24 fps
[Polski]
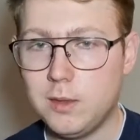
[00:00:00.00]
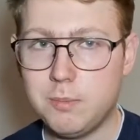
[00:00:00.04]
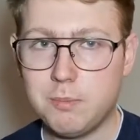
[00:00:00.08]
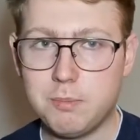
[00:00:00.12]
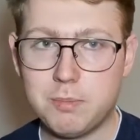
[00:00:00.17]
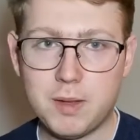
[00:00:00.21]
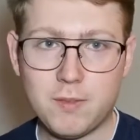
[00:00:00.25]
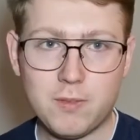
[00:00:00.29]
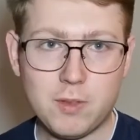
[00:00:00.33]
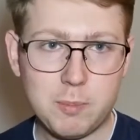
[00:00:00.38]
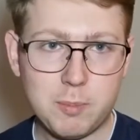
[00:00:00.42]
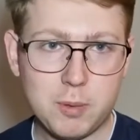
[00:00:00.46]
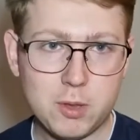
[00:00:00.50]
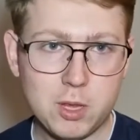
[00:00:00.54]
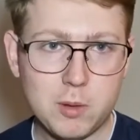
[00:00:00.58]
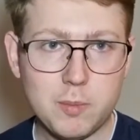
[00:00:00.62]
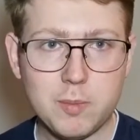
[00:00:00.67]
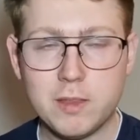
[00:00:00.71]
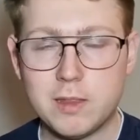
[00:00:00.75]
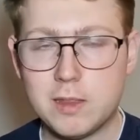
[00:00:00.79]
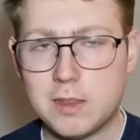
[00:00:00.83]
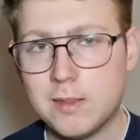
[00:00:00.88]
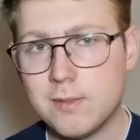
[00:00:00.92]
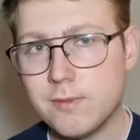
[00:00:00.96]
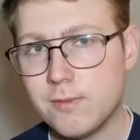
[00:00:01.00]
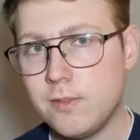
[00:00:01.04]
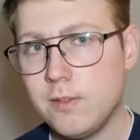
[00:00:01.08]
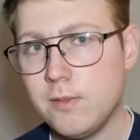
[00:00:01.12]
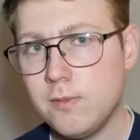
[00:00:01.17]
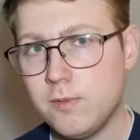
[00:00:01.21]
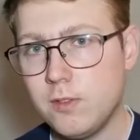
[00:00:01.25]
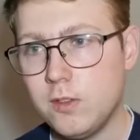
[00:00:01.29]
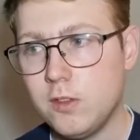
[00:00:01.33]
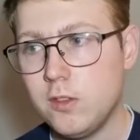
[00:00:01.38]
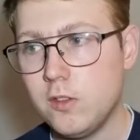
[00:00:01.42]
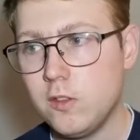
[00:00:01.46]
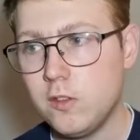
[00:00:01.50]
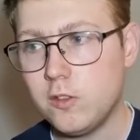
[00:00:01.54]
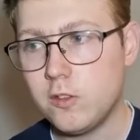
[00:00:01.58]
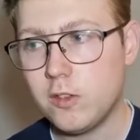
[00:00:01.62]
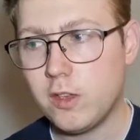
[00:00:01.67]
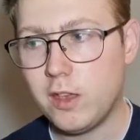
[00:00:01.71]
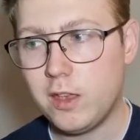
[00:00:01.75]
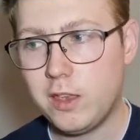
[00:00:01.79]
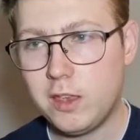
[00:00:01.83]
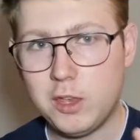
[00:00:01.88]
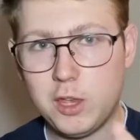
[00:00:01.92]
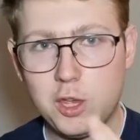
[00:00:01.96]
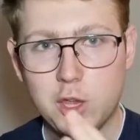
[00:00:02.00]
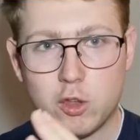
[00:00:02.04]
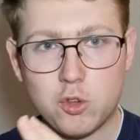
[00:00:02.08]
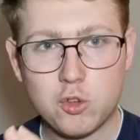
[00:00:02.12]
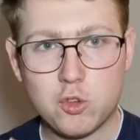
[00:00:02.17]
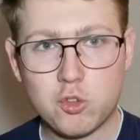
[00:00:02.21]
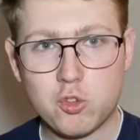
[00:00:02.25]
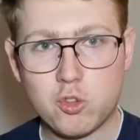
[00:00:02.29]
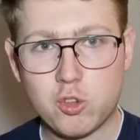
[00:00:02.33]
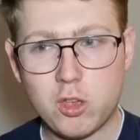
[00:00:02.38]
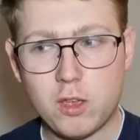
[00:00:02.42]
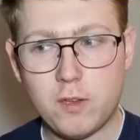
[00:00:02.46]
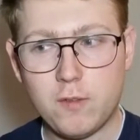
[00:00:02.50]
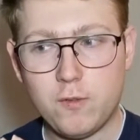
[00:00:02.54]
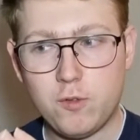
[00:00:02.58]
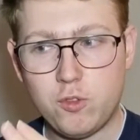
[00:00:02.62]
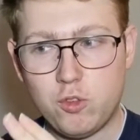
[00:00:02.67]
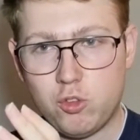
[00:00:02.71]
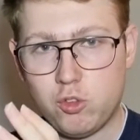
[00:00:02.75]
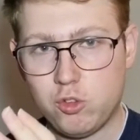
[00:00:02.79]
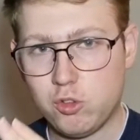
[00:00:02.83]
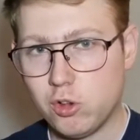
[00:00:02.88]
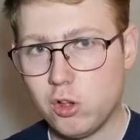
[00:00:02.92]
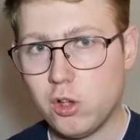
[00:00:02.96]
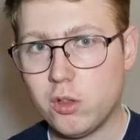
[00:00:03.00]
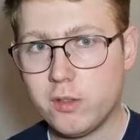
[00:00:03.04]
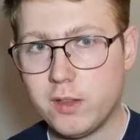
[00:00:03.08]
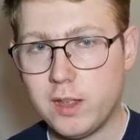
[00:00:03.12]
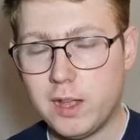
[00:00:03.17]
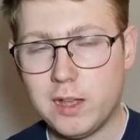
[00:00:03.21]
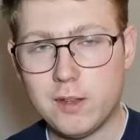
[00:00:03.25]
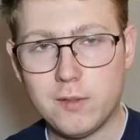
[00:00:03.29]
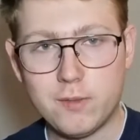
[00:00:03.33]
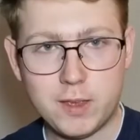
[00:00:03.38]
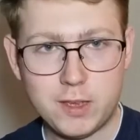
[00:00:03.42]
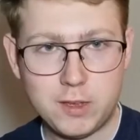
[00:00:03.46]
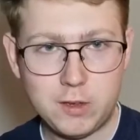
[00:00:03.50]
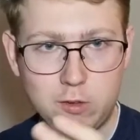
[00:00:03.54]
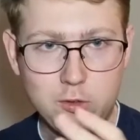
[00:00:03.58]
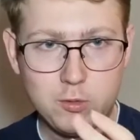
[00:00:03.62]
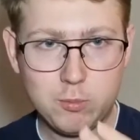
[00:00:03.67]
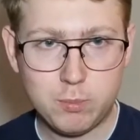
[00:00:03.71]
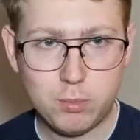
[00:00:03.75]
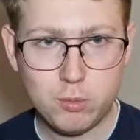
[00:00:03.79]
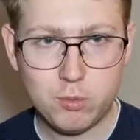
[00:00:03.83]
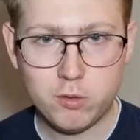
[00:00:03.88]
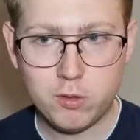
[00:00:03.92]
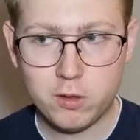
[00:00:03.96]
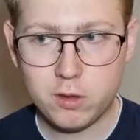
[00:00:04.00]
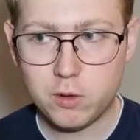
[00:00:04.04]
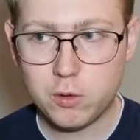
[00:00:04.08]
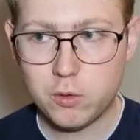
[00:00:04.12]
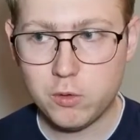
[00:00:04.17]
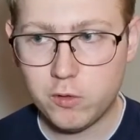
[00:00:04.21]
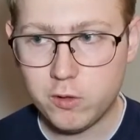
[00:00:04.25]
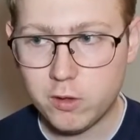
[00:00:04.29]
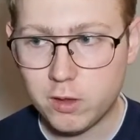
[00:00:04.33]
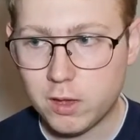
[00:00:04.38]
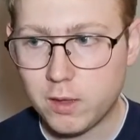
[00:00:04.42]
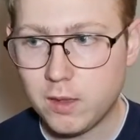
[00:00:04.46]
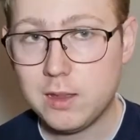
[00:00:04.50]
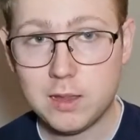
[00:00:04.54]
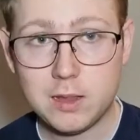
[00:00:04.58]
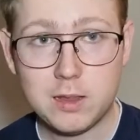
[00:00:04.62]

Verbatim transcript: i prawdopodobnie ten film widzicie jeszcze w środę, a w jakiejś później godzinie,